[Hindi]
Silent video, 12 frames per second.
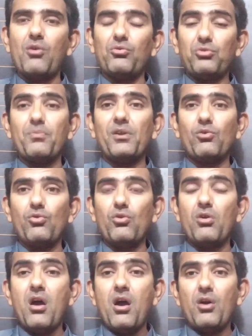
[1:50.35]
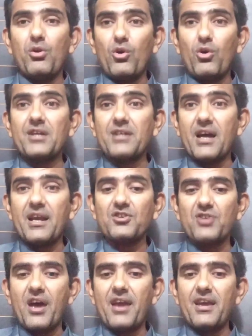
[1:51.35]
उसको बिल्कुल रोका जाना
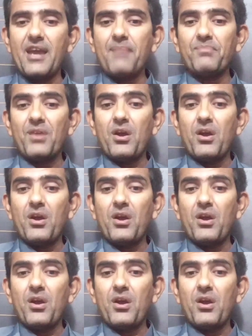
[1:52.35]
चाहिए